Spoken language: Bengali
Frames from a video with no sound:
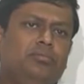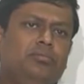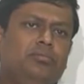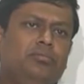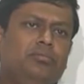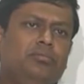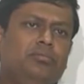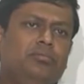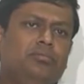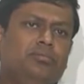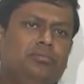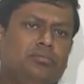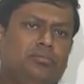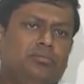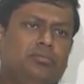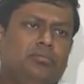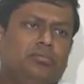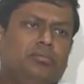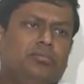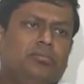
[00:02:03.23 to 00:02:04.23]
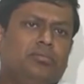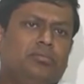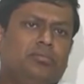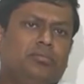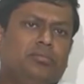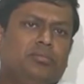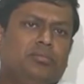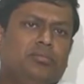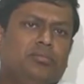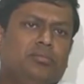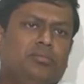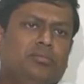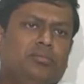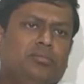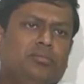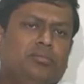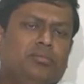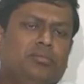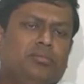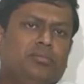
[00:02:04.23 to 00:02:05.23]
একটা চেষ্টা আদৌ কি ভাবমূর্তি
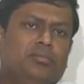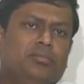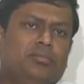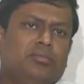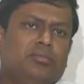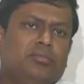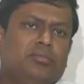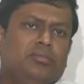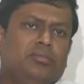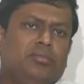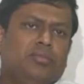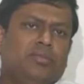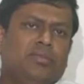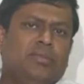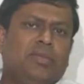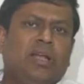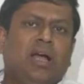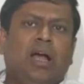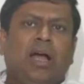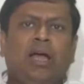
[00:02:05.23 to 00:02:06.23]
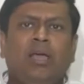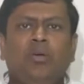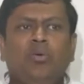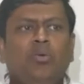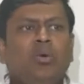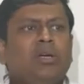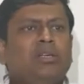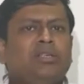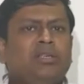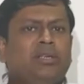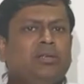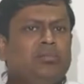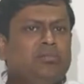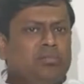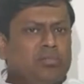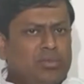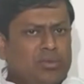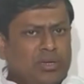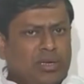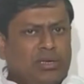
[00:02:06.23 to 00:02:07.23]
পুনরুদ্ধার সম্ভব আসের
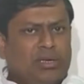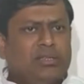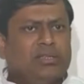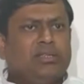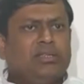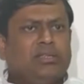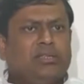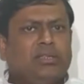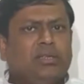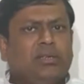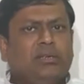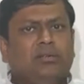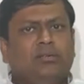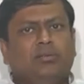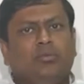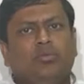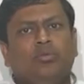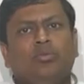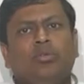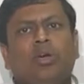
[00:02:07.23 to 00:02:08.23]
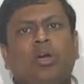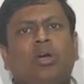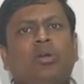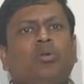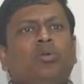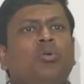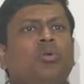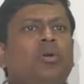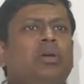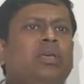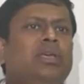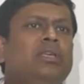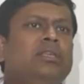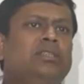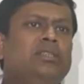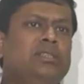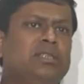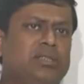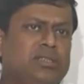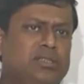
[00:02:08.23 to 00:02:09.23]
একটা চেষ্টা উদয়ন গো কী
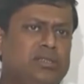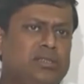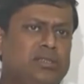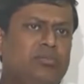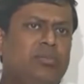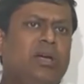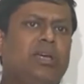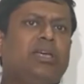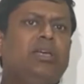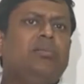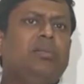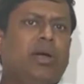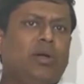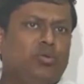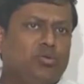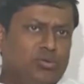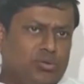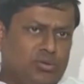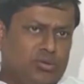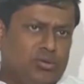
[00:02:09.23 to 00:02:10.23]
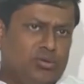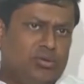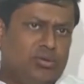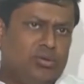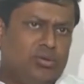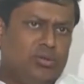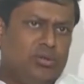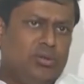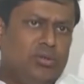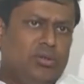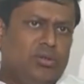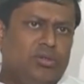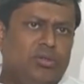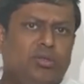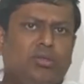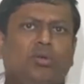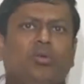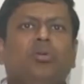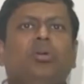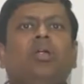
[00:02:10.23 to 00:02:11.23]
জিনিস বা কি মানুষ
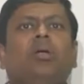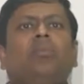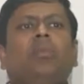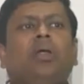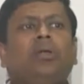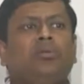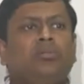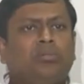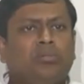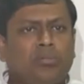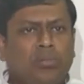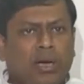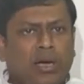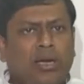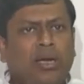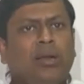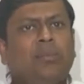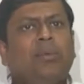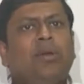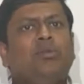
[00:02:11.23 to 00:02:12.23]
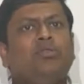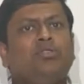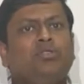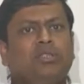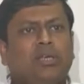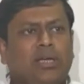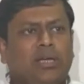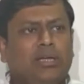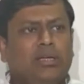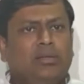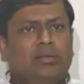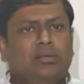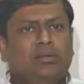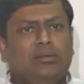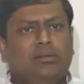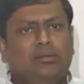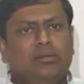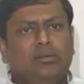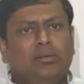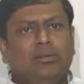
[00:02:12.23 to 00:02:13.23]
শুধু গোটা মানুষ বাংলার মানুষ জানে
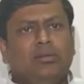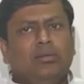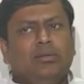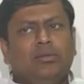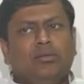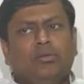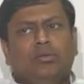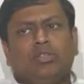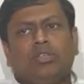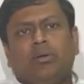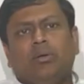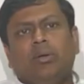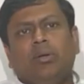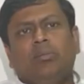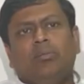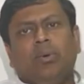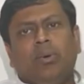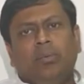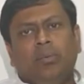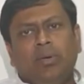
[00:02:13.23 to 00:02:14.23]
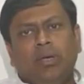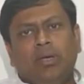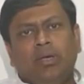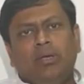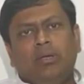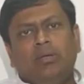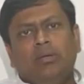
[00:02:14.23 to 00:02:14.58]
তো স্বাভাবিকভাবে